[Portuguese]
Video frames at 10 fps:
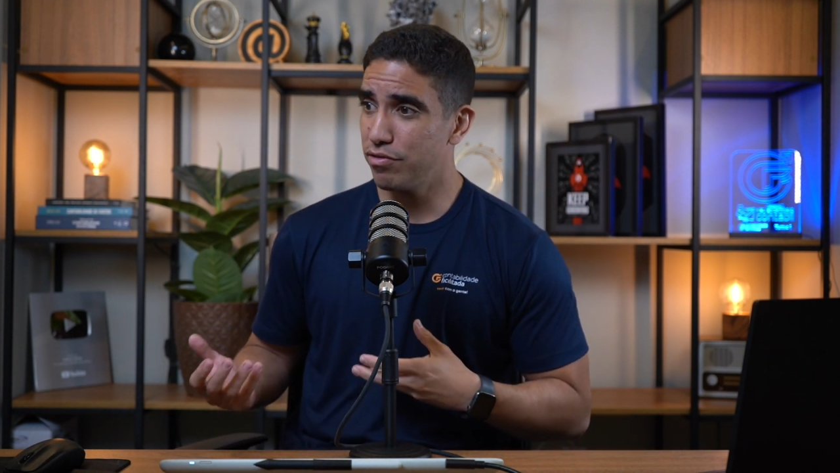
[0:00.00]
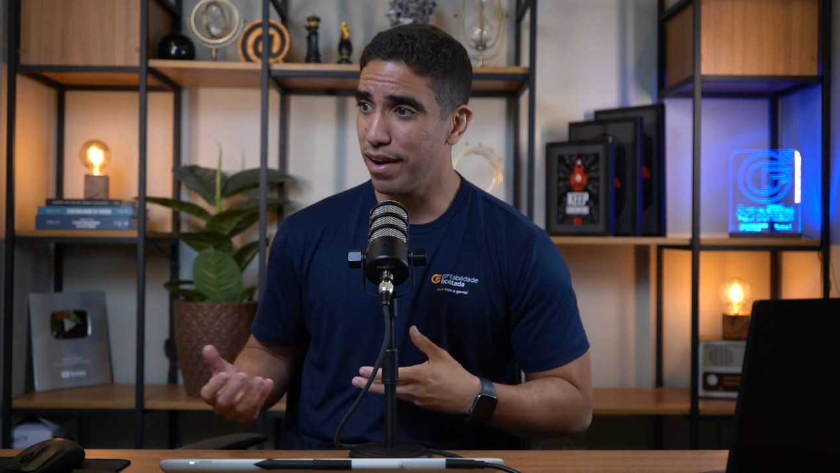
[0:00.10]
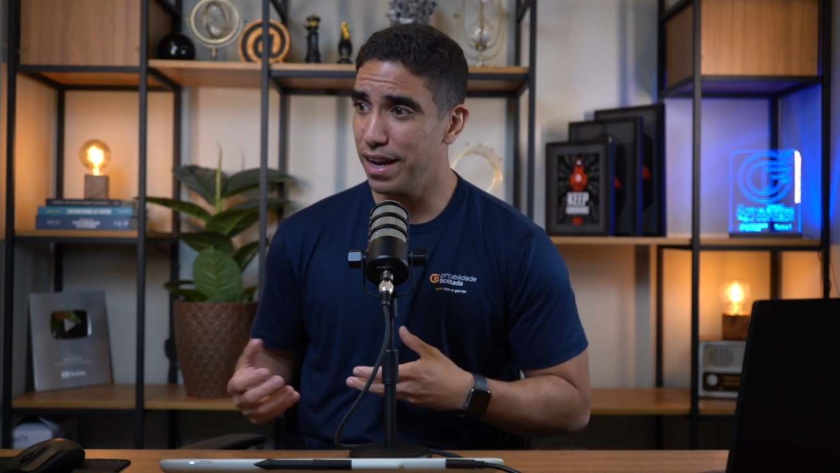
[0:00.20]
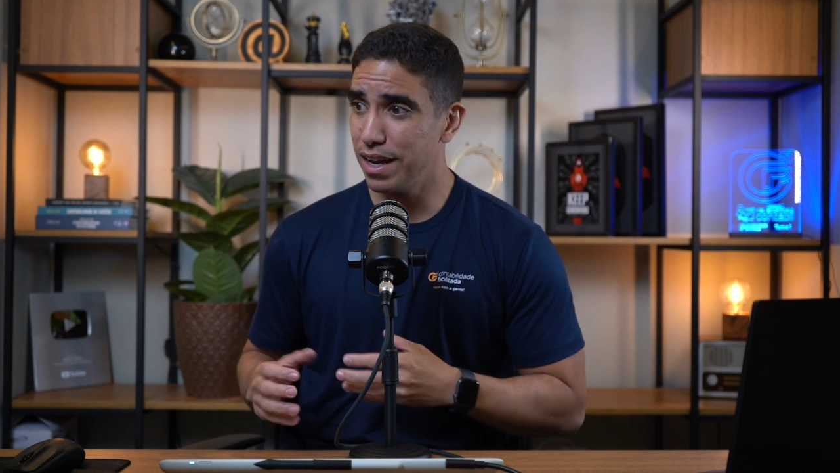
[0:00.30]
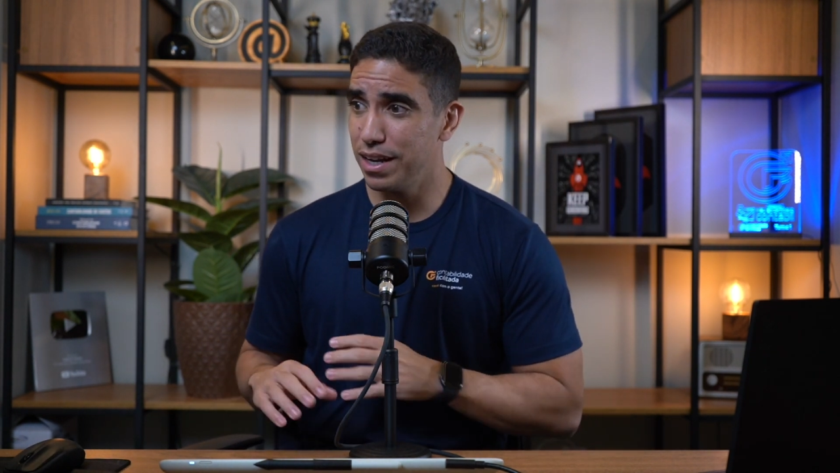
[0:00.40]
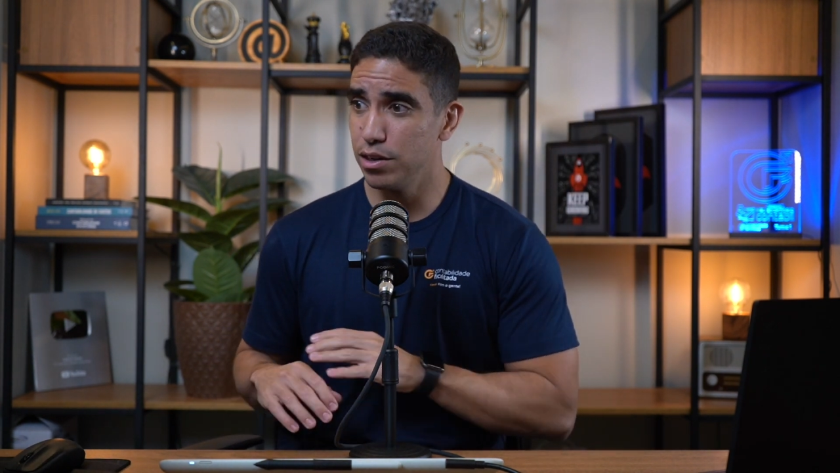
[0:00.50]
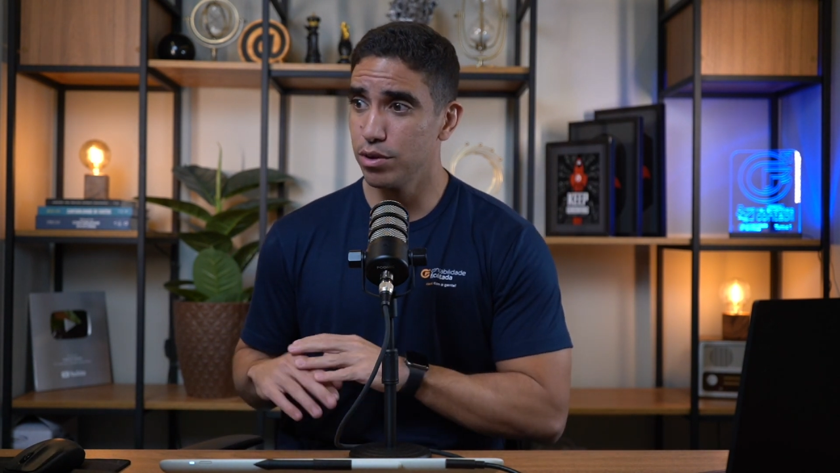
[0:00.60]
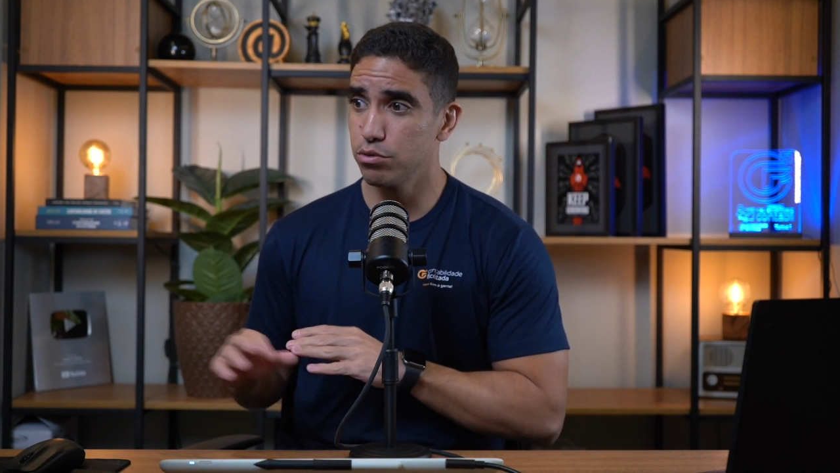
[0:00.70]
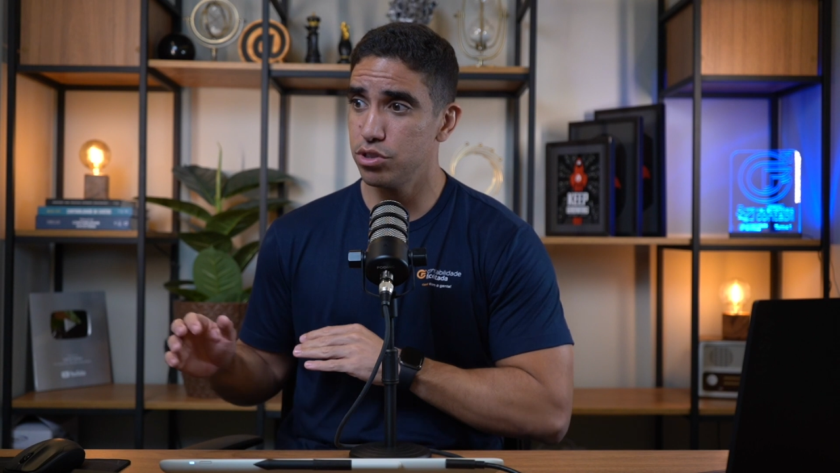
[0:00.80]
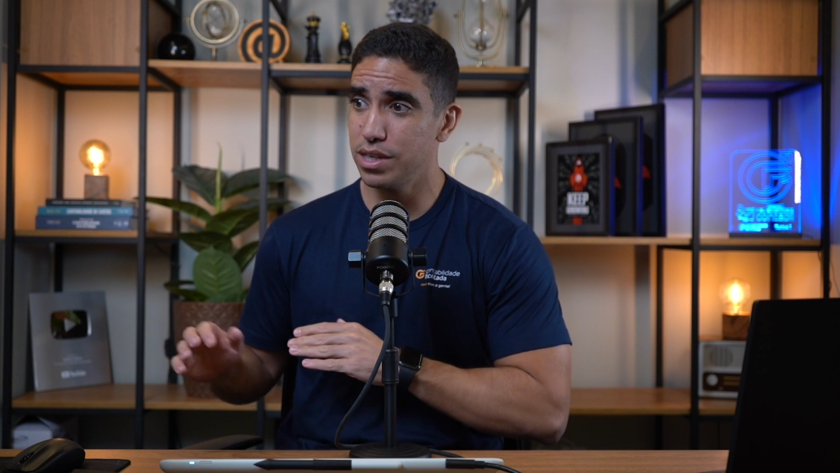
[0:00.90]
falha ali
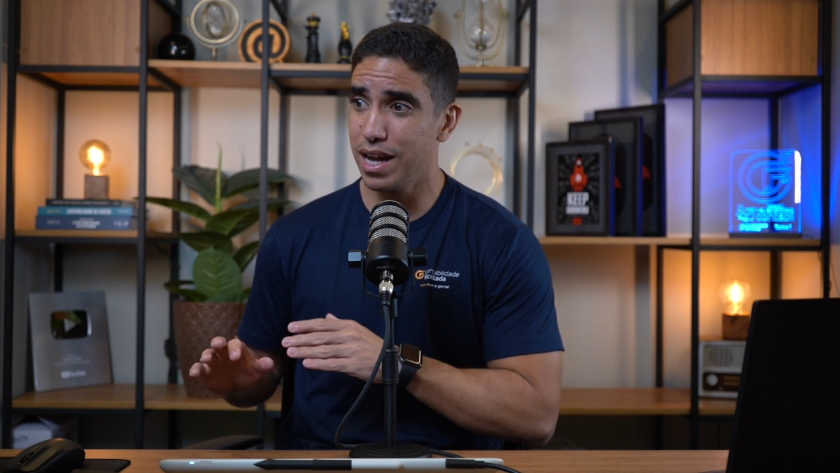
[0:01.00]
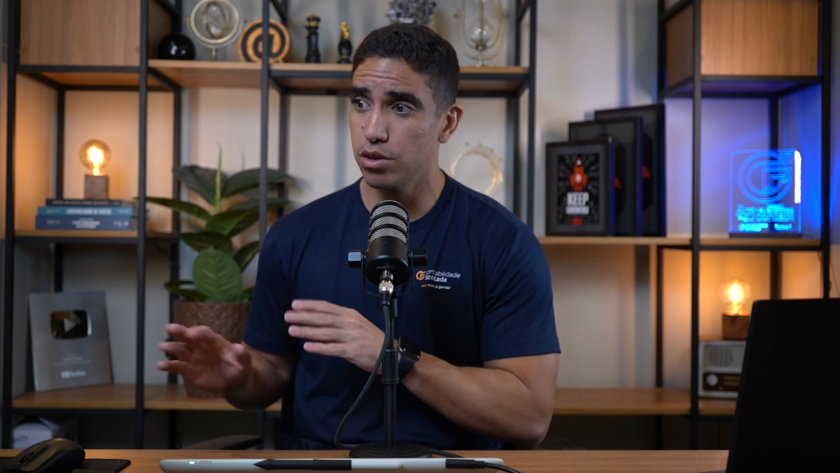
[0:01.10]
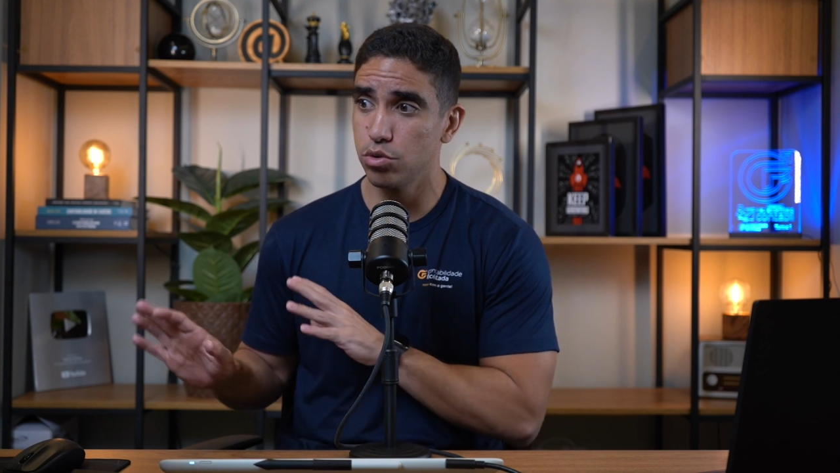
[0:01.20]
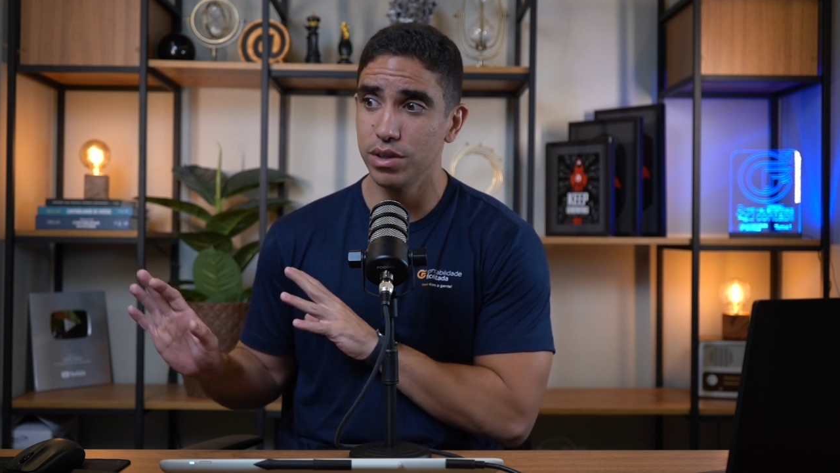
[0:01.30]
no enunciado,